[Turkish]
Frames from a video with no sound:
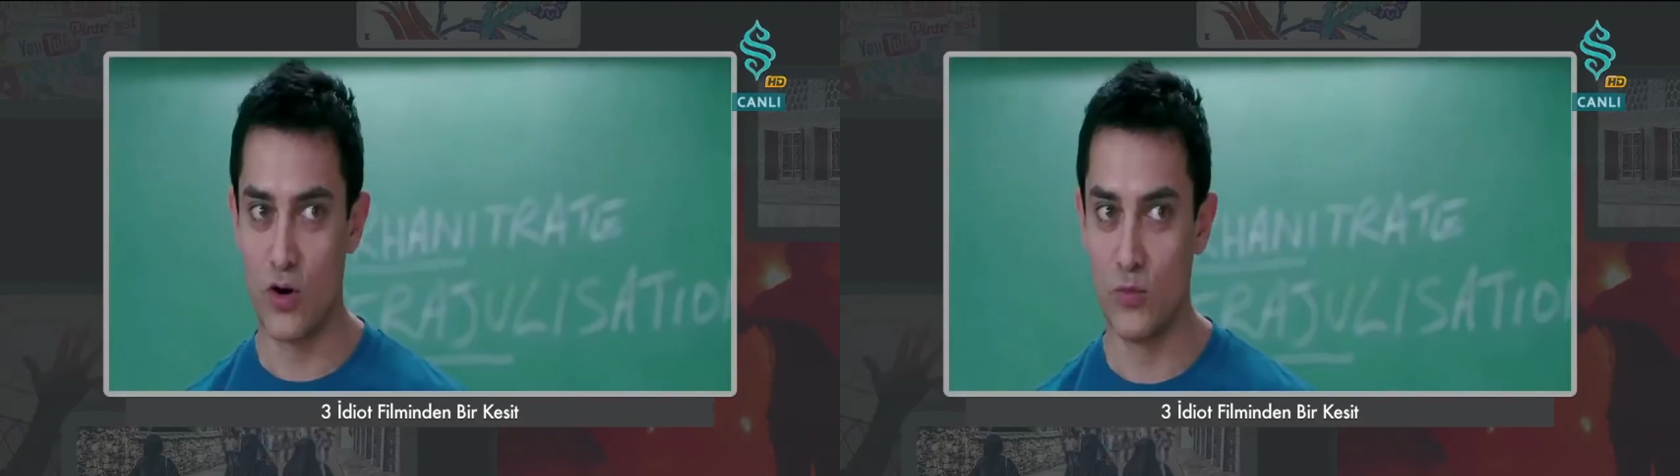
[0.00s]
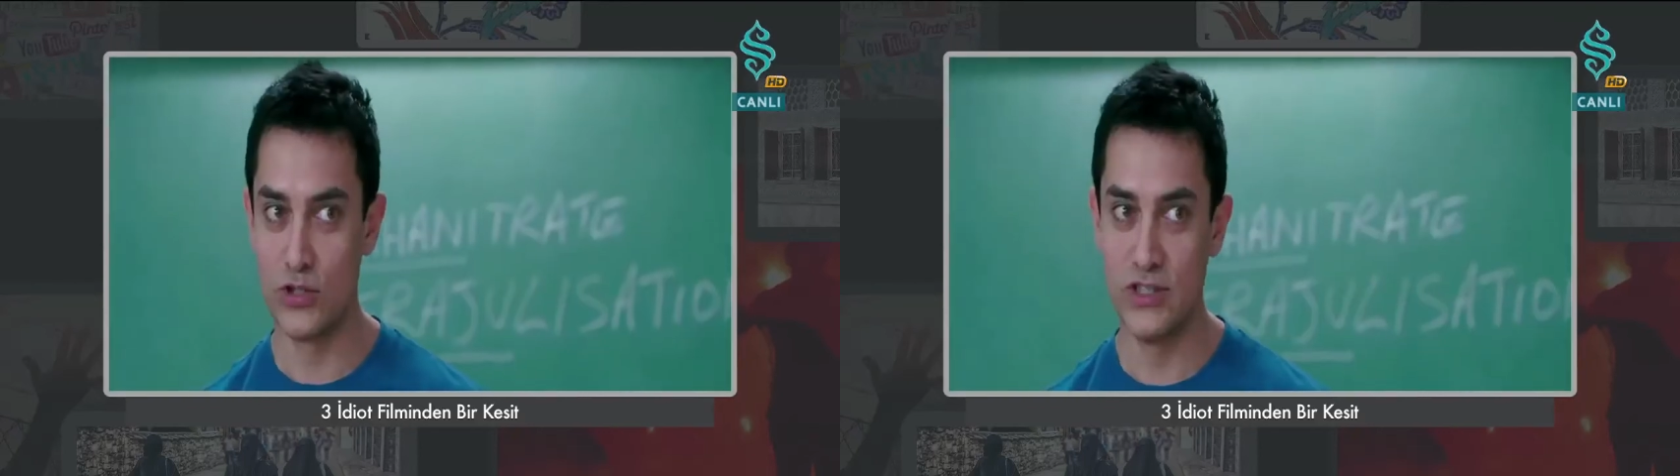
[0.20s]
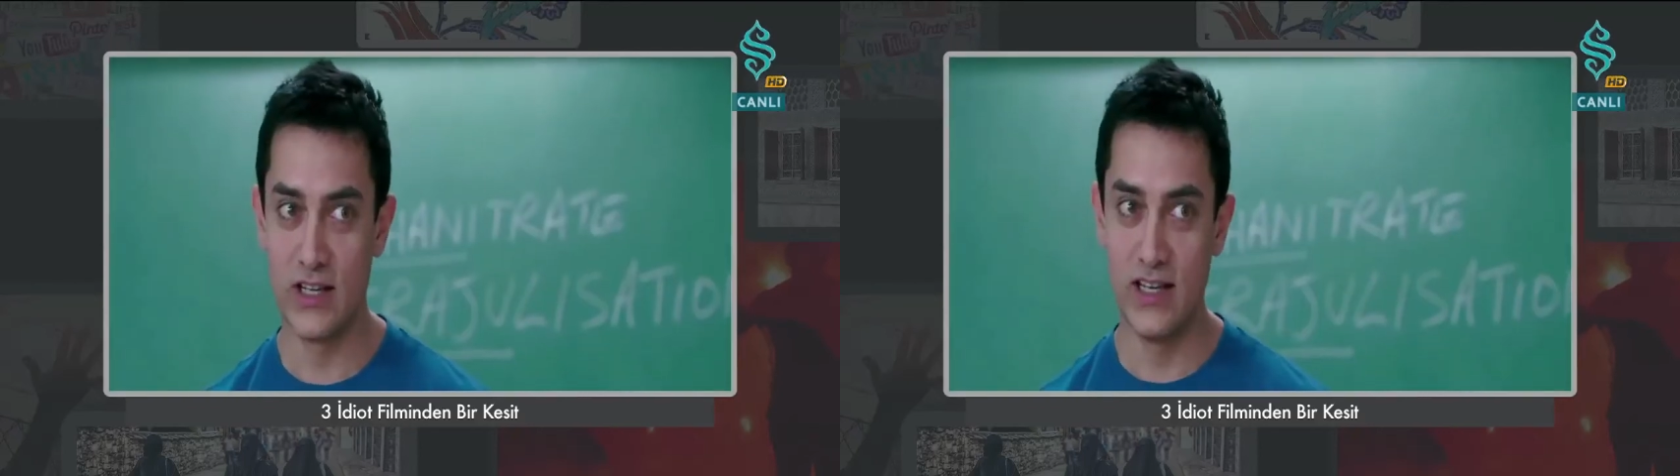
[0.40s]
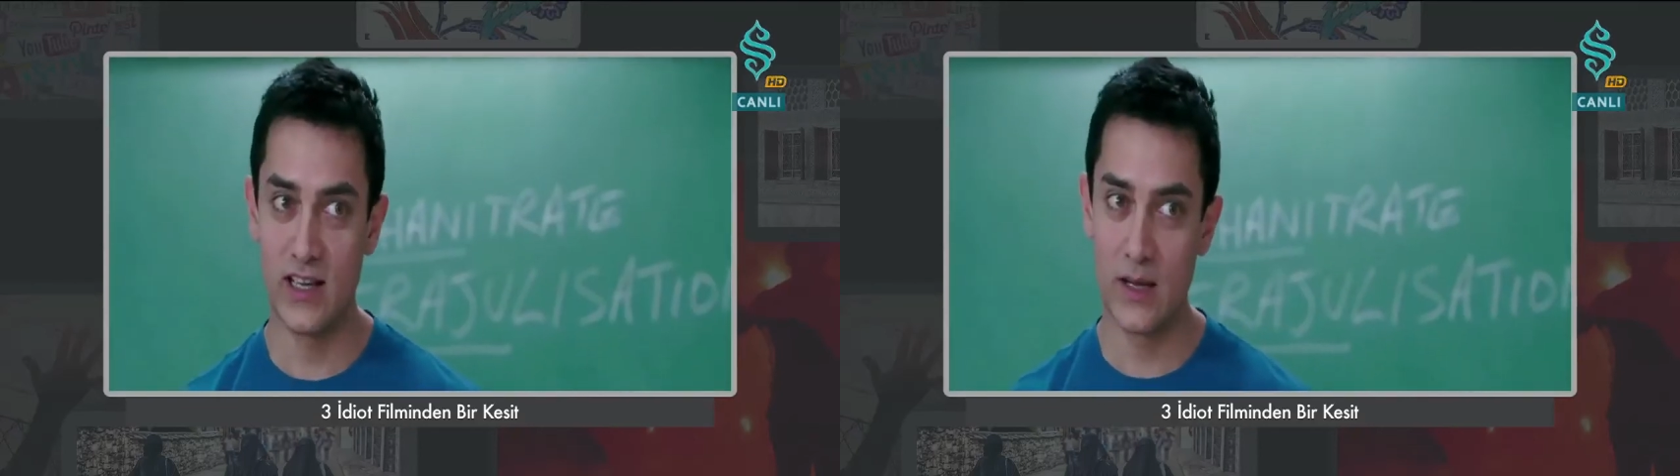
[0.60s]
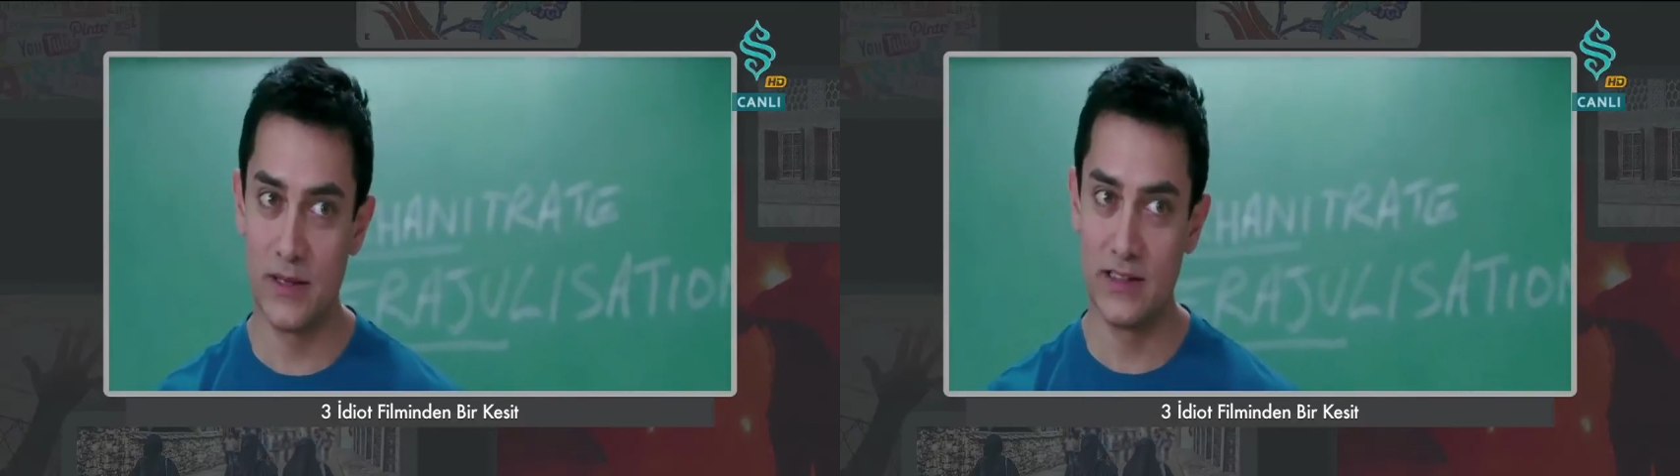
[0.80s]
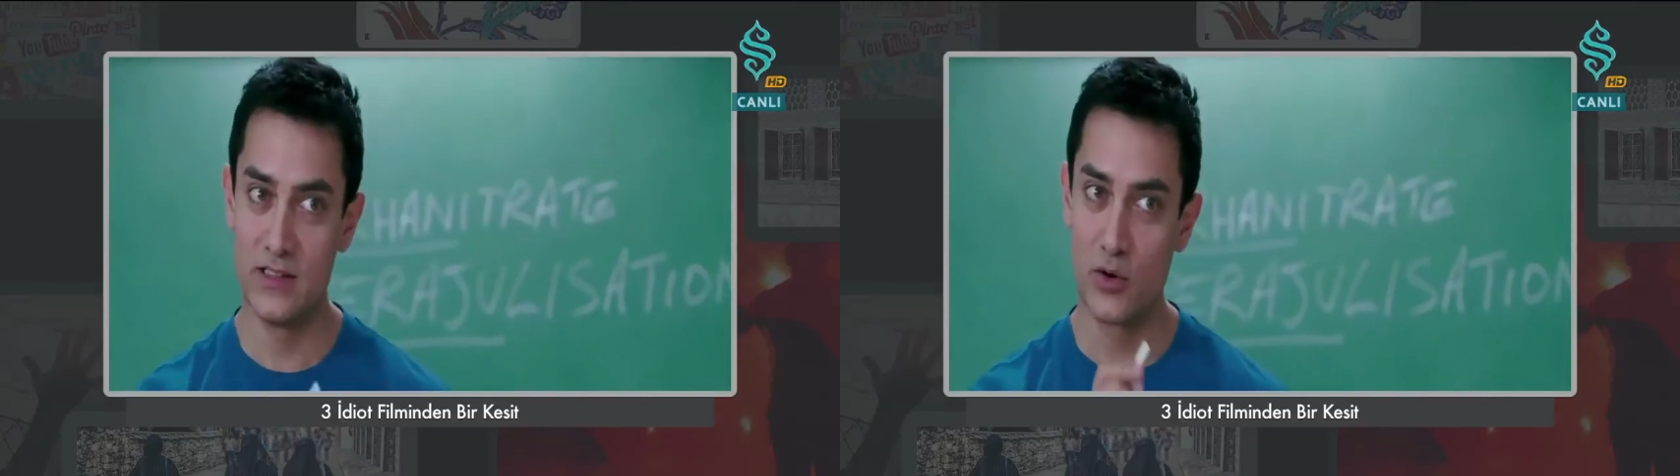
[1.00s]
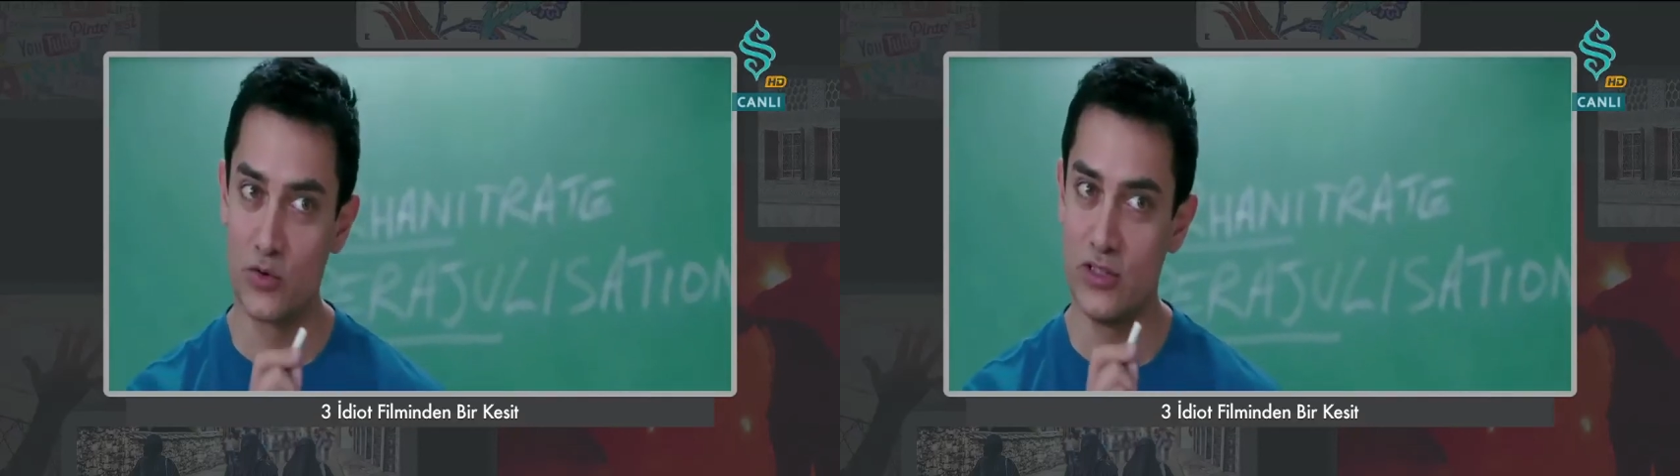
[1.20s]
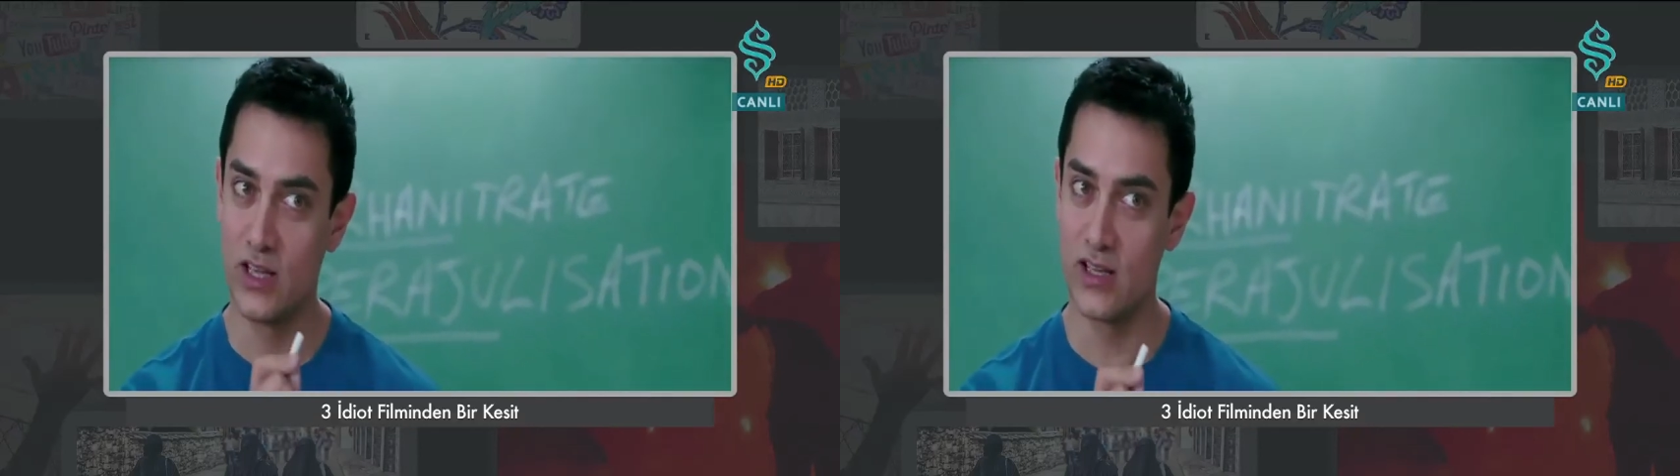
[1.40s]
Ve eminim bunu bir gün
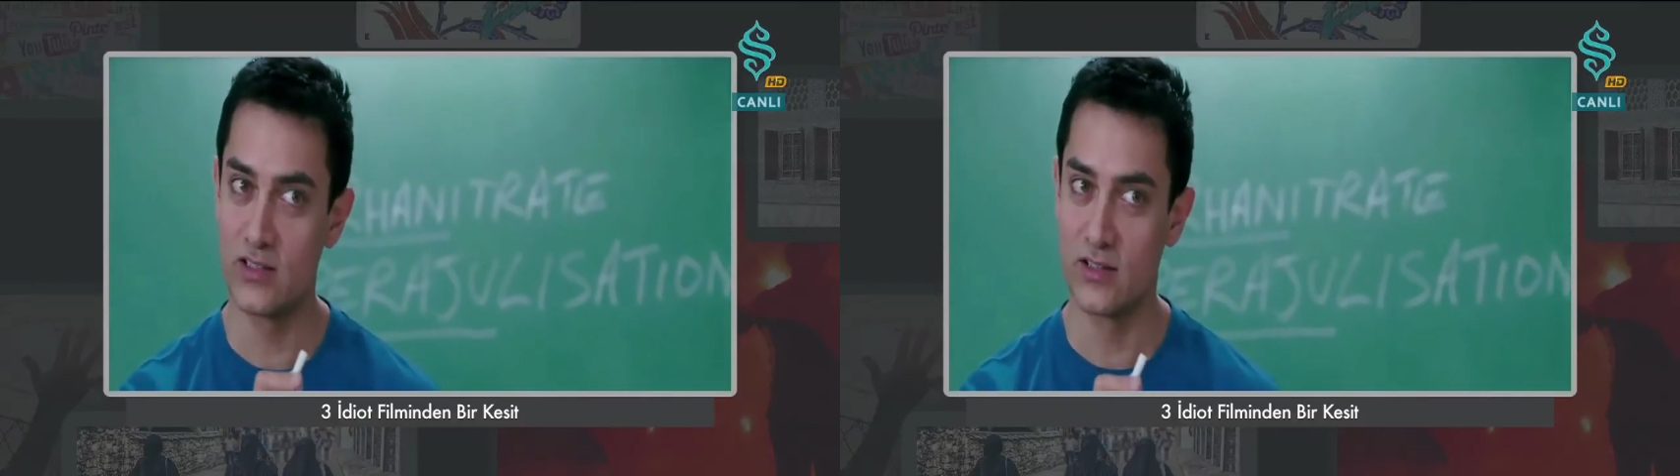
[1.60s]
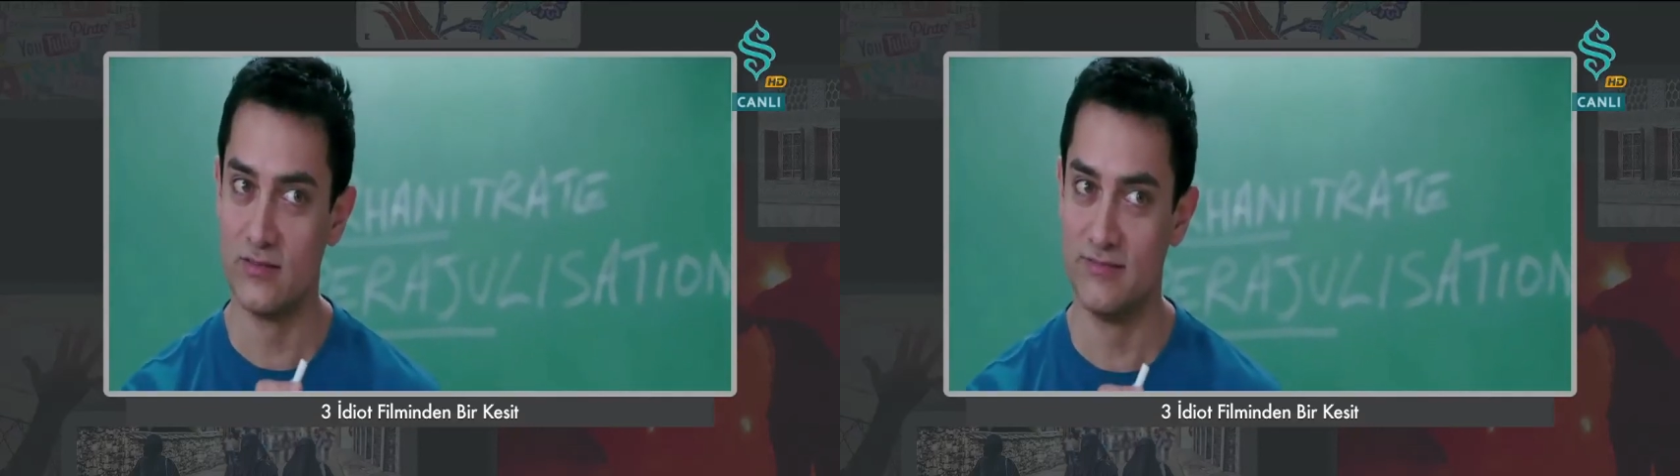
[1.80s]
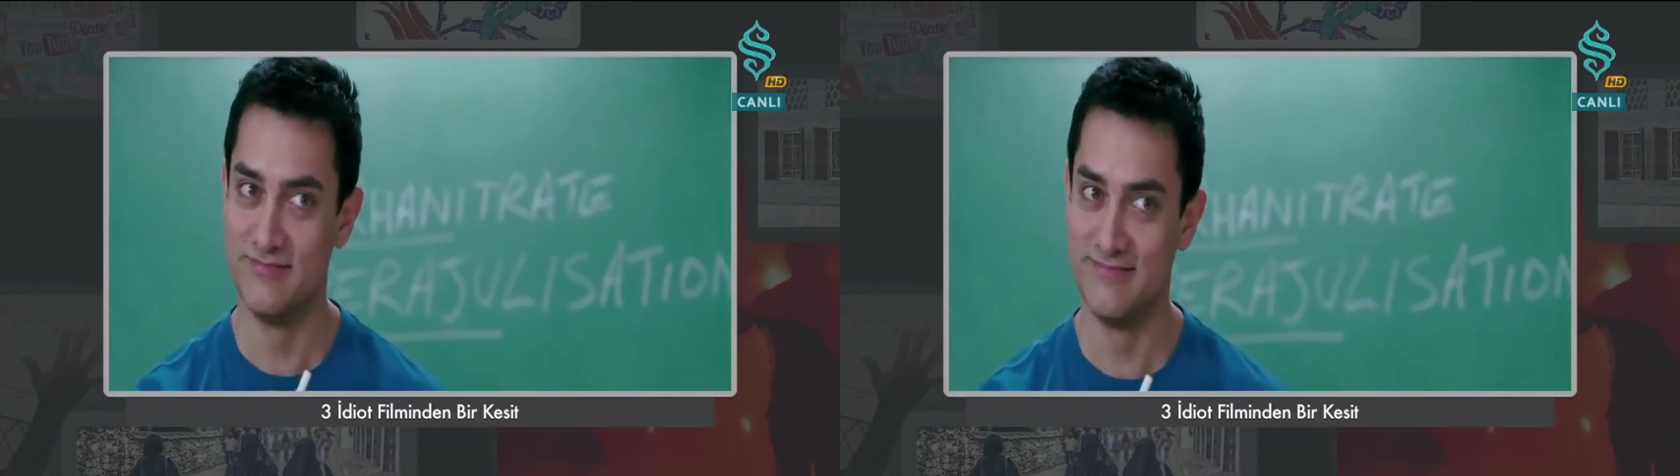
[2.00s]
öğreneceksiniz.